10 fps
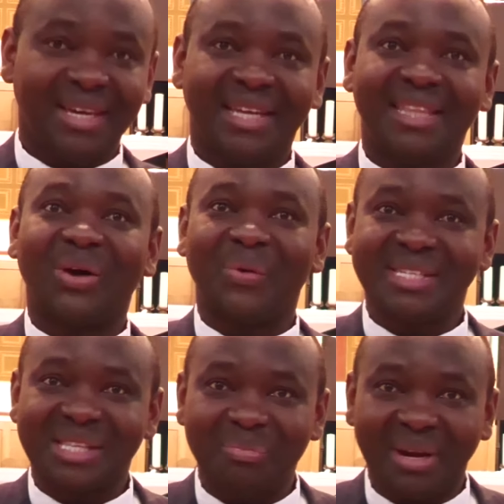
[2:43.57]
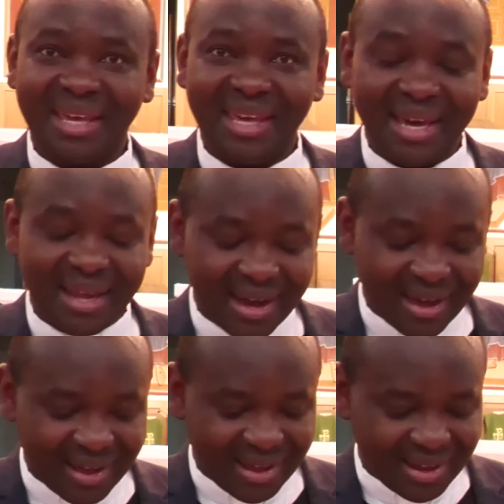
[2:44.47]
Da questa
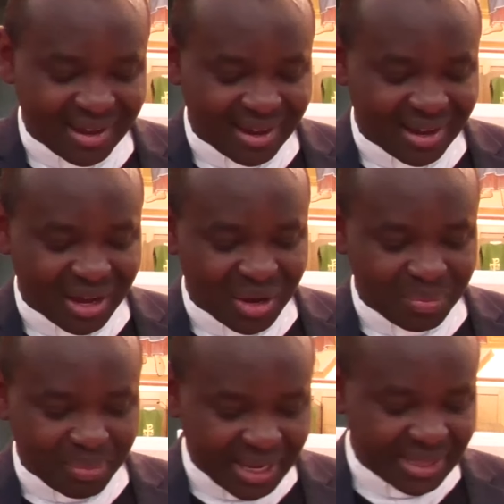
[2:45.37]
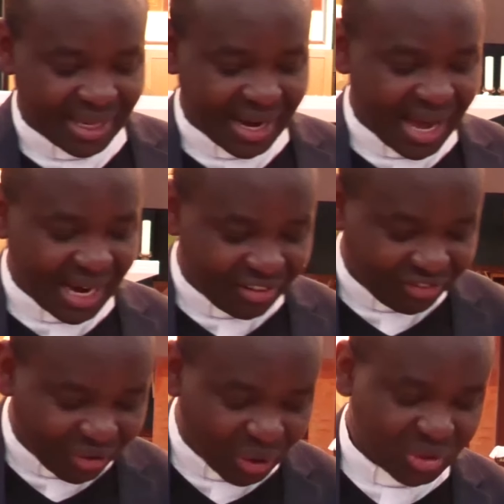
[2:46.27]
preghiera prenderà la
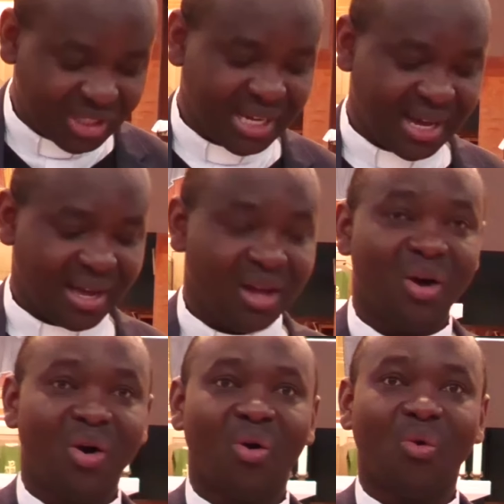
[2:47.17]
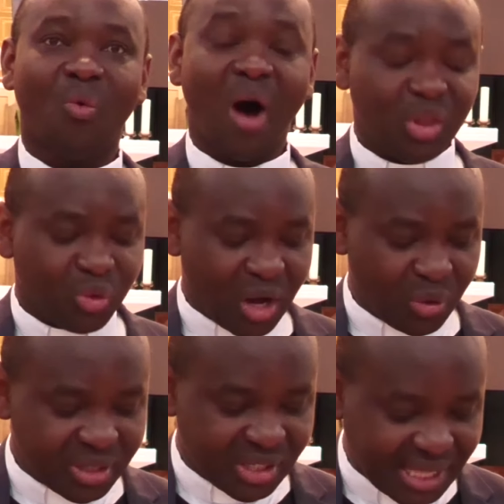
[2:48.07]
forza quando a
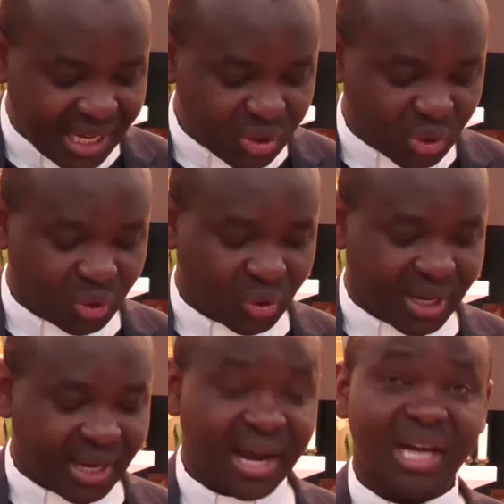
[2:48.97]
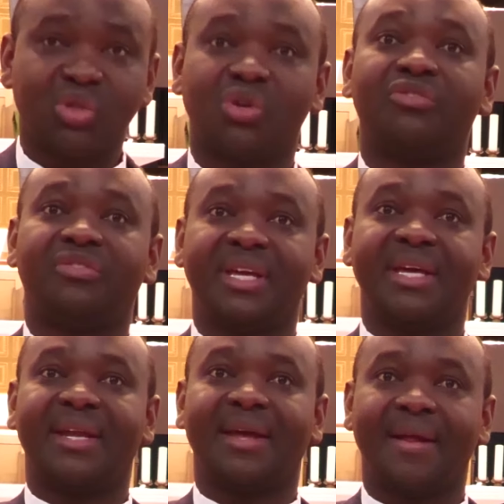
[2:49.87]
lui stesso toccherà
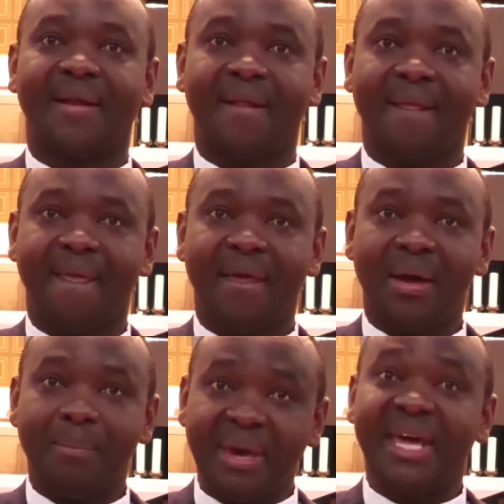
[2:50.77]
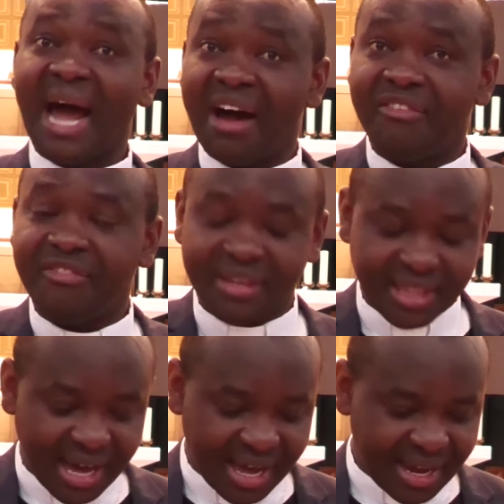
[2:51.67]
soffrire per
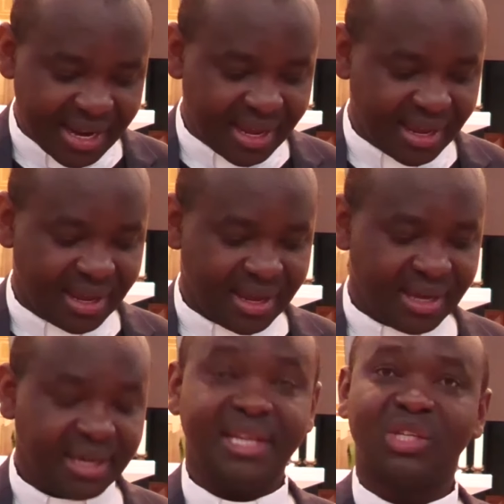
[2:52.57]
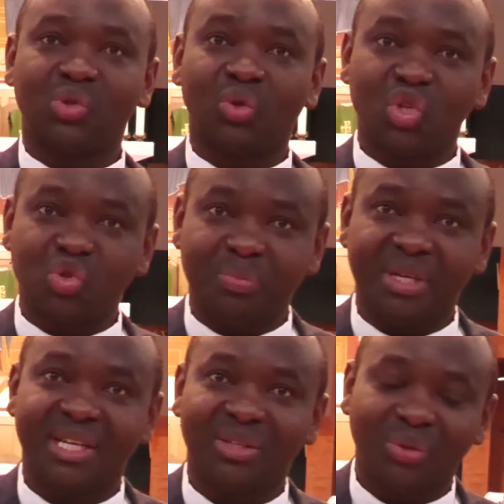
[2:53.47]
affidare il suo
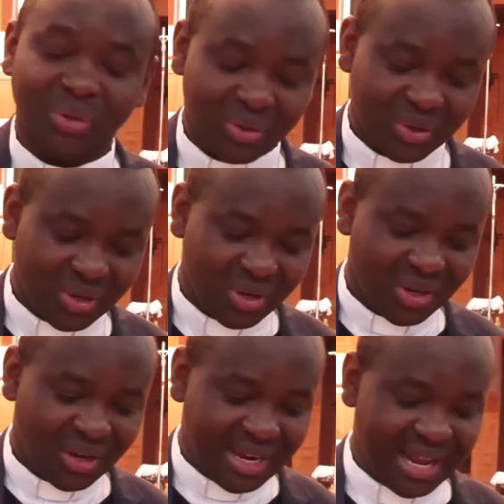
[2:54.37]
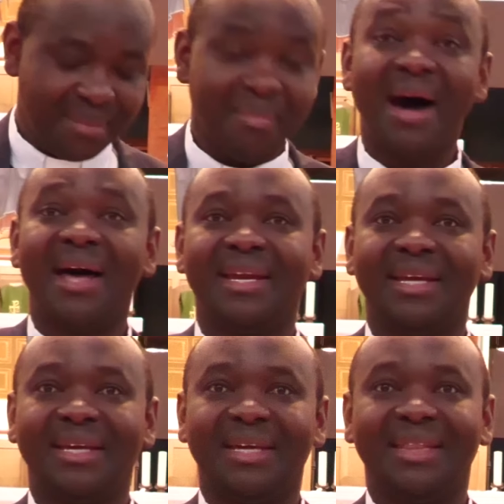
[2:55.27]
spirito nelle
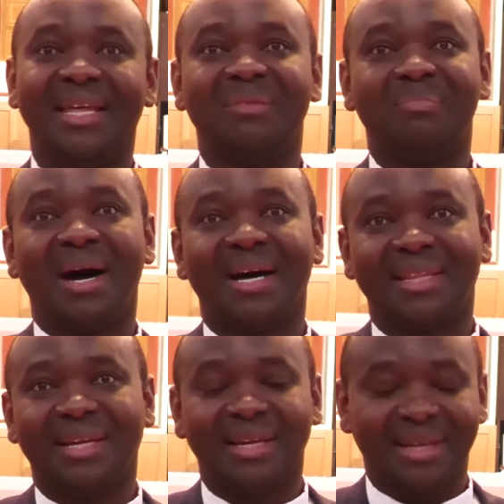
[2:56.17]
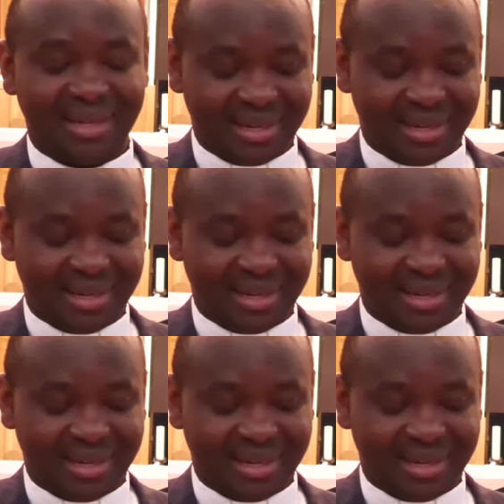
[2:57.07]
mani del Padre.